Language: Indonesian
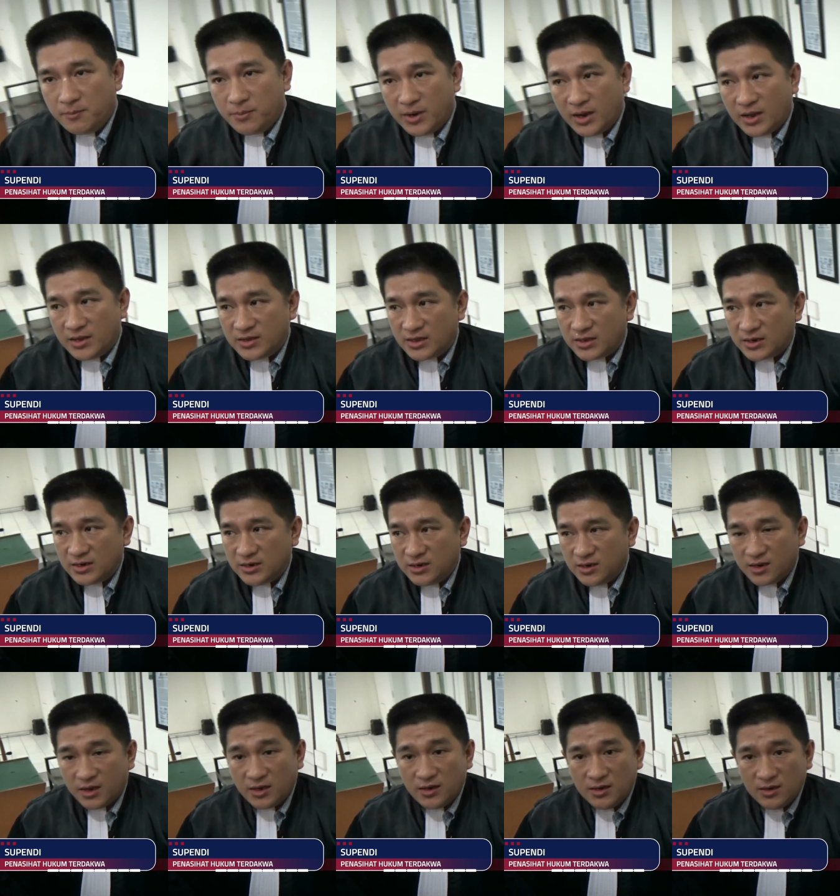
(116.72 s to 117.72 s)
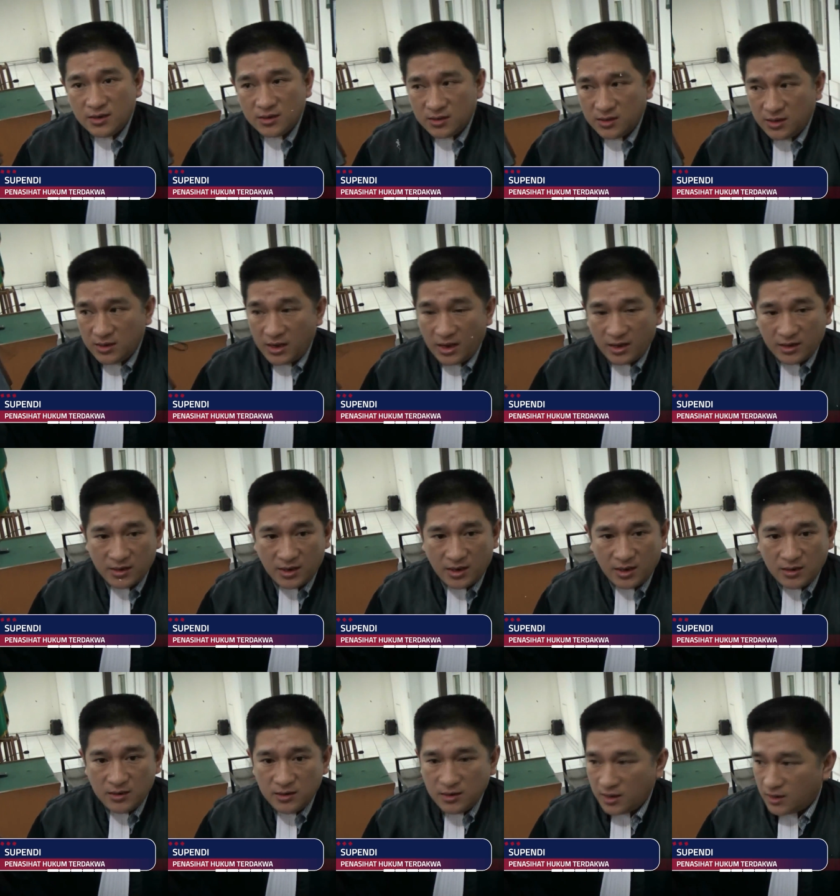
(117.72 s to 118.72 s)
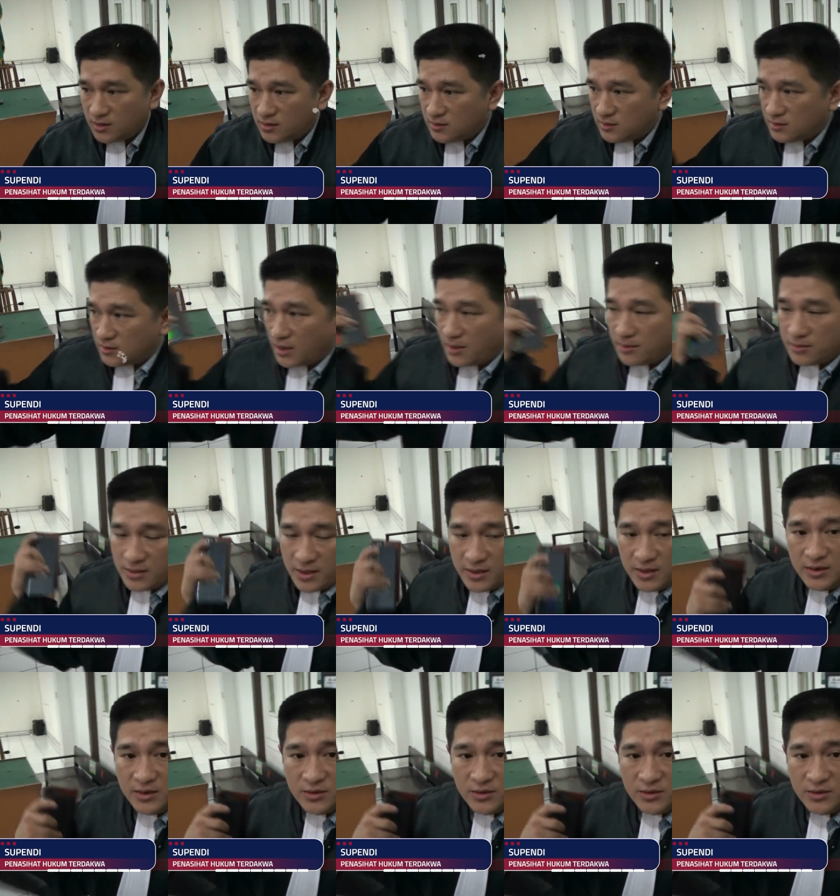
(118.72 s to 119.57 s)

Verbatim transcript: Pengacara dia kan tidak ada dan saya